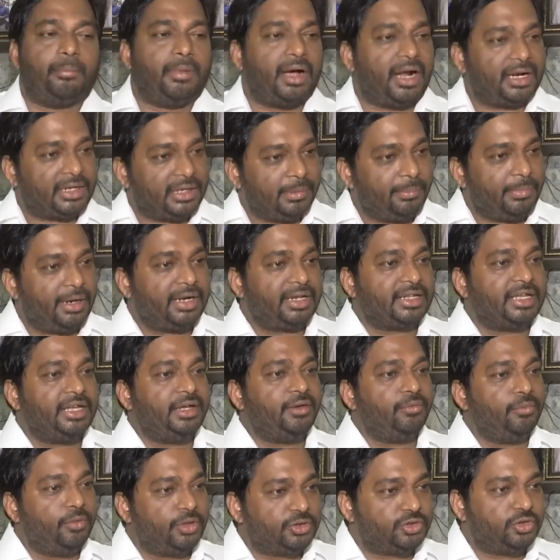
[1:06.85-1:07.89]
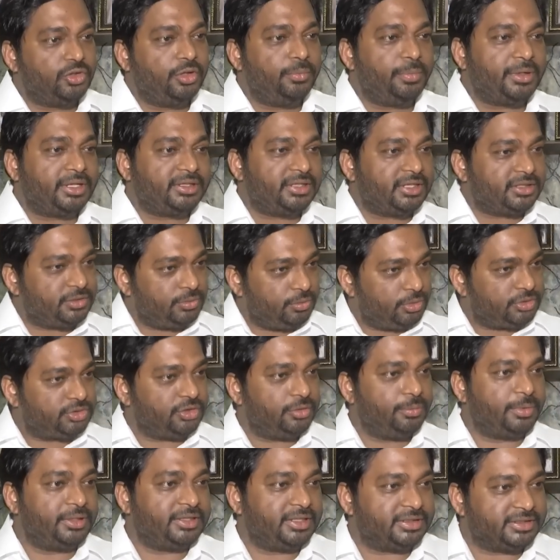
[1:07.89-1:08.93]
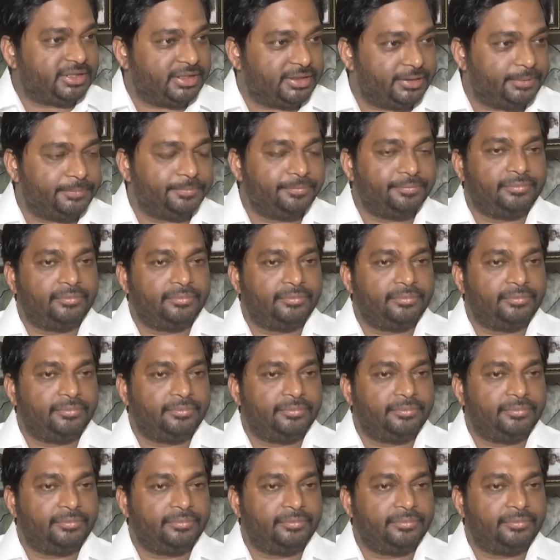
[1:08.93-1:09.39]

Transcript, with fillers: మాట మాటకి వసూలు బ్రదర్స్ వసూలు బ్రదర్స్ అన్న